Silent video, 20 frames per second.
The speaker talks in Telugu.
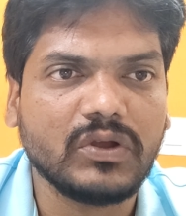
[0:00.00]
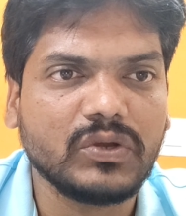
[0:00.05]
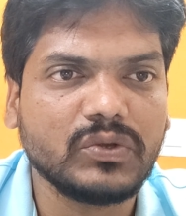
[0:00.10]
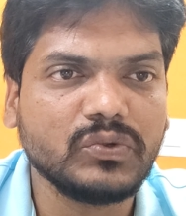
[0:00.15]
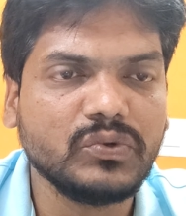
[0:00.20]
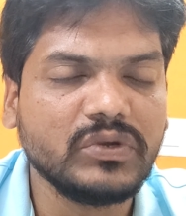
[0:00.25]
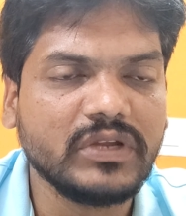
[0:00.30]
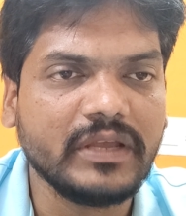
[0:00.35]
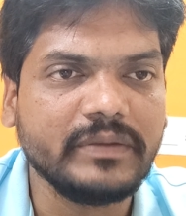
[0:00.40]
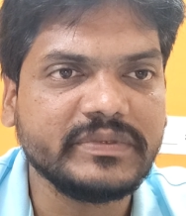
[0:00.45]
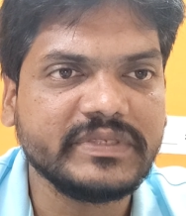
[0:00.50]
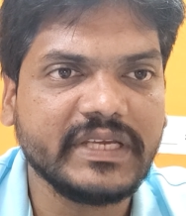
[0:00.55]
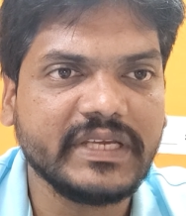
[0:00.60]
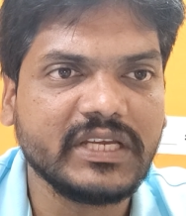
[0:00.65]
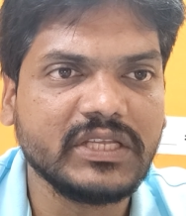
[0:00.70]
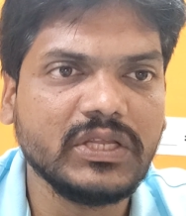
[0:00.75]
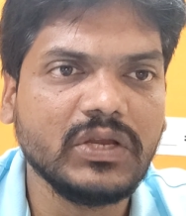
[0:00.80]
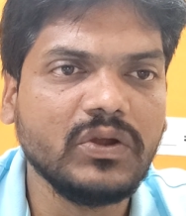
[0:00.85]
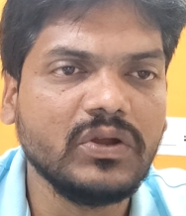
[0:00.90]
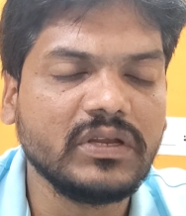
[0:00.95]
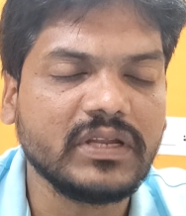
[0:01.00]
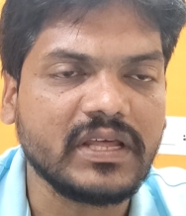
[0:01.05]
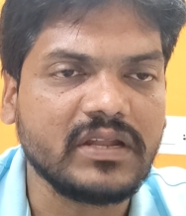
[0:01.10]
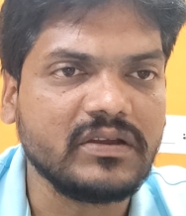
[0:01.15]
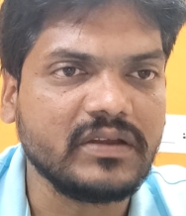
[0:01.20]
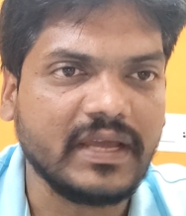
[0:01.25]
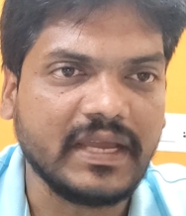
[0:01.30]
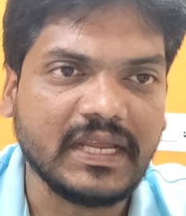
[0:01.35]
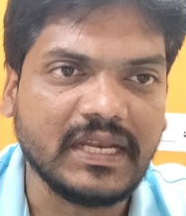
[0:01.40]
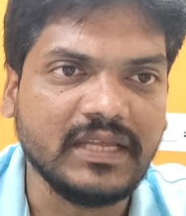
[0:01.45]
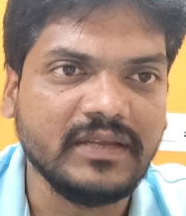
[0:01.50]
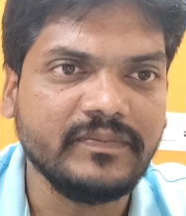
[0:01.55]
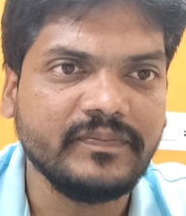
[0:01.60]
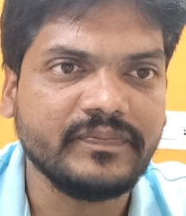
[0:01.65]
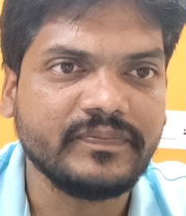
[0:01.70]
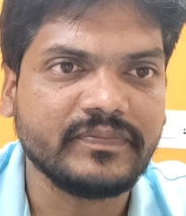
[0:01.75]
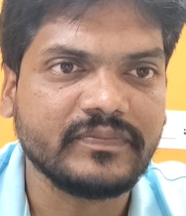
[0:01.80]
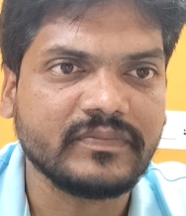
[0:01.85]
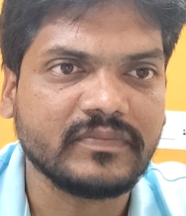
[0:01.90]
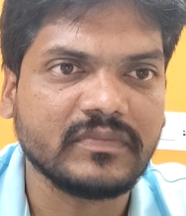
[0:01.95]
ఒక టూ టైమ్స్ ఎక్కి దిగుంటాను డైలీ
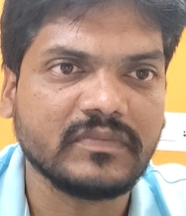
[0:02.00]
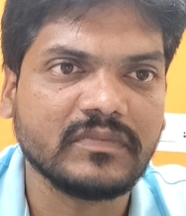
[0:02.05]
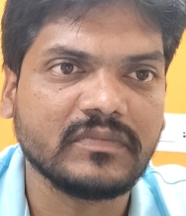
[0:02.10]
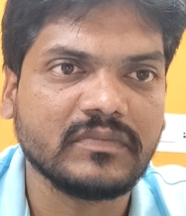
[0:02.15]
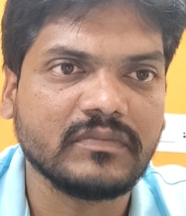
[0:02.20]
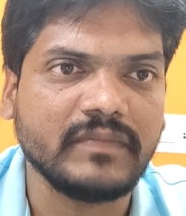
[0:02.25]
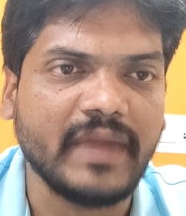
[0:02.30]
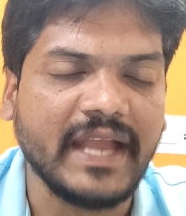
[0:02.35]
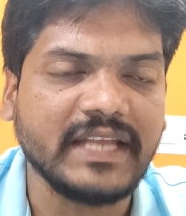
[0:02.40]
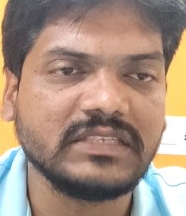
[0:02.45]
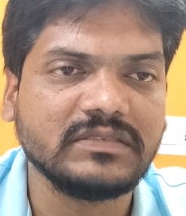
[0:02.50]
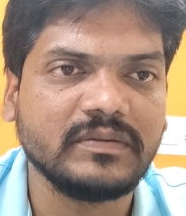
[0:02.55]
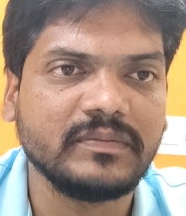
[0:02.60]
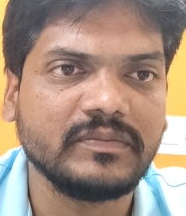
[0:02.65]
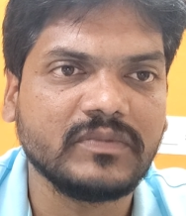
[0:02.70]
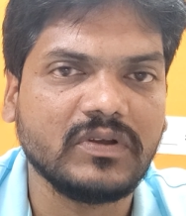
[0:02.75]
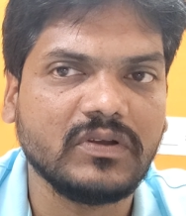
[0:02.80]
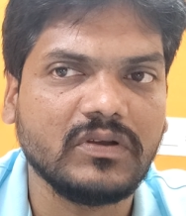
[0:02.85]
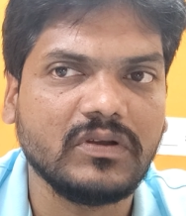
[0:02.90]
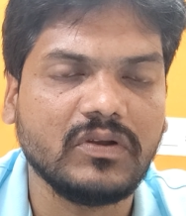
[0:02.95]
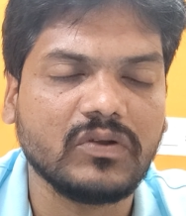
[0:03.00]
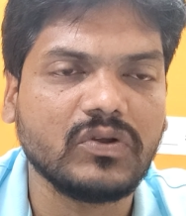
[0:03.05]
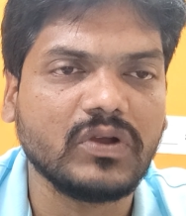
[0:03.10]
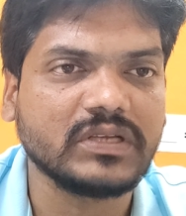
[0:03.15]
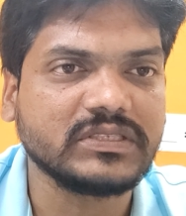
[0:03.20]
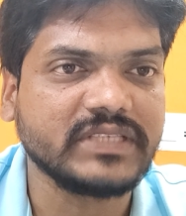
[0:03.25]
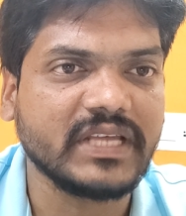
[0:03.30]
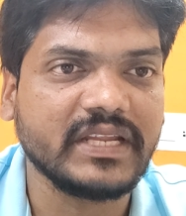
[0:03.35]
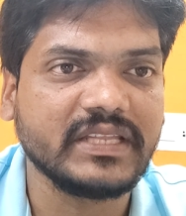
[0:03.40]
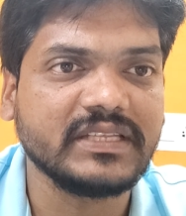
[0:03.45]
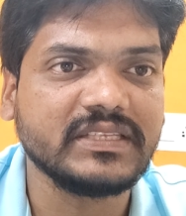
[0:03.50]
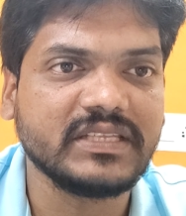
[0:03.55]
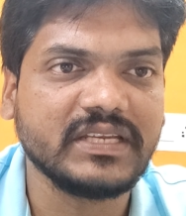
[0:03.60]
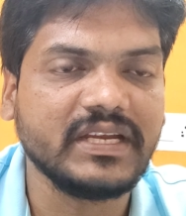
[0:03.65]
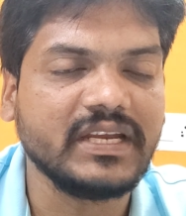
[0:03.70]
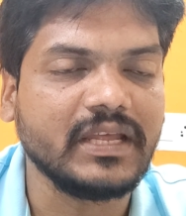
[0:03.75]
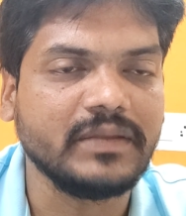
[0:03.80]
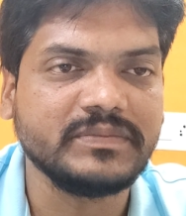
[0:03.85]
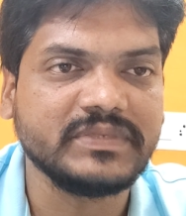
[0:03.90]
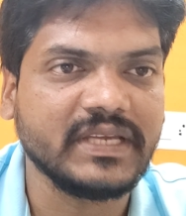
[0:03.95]
మ్యాక్సిమం ఒక్కొక్కసారి అయితే
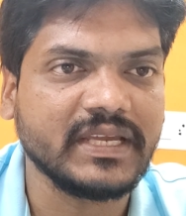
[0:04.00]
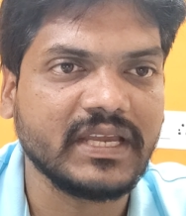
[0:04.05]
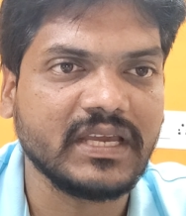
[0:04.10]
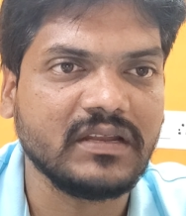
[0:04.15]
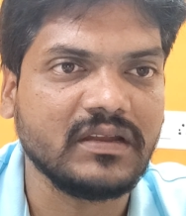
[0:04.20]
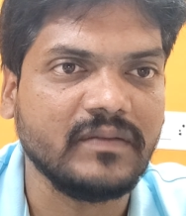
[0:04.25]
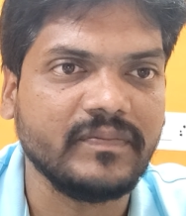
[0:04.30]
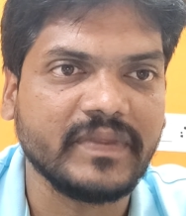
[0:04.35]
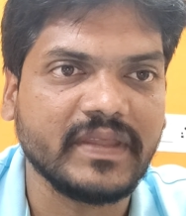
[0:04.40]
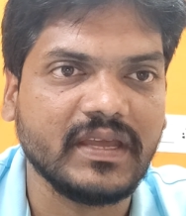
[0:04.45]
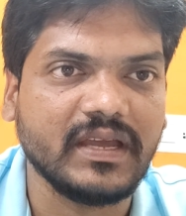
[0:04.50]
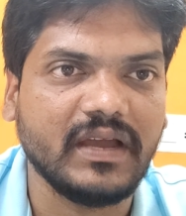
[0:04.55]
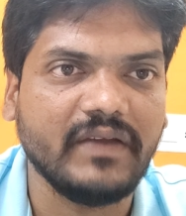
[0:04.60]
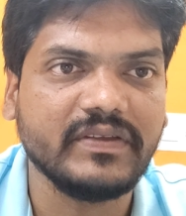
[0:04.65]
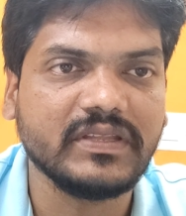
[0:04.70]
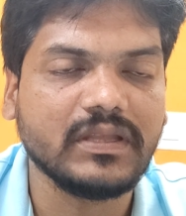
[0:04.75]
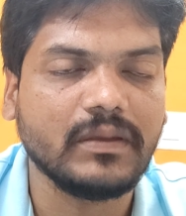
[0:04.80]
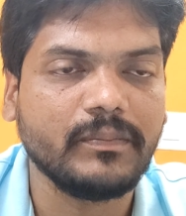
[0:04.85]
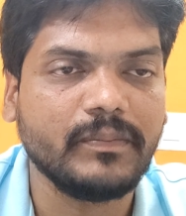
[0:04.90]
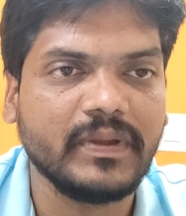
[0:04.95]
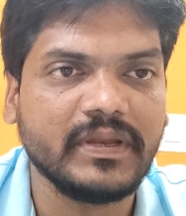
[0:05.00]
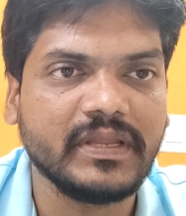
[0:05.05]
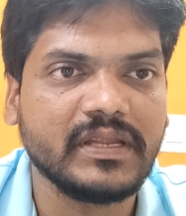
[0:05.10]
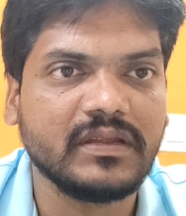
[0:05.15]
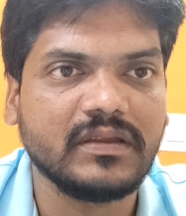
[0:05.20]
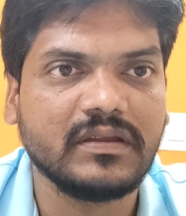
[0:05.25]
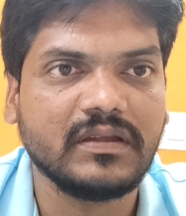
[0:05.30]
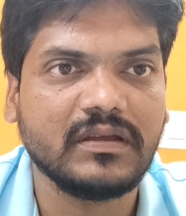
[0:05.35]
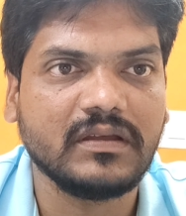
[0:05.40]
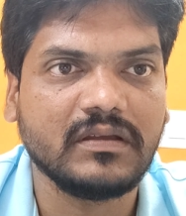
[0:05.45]
త్రీ టైమ్స్ ఎక్కాను అంతే అవి తప్ప నేను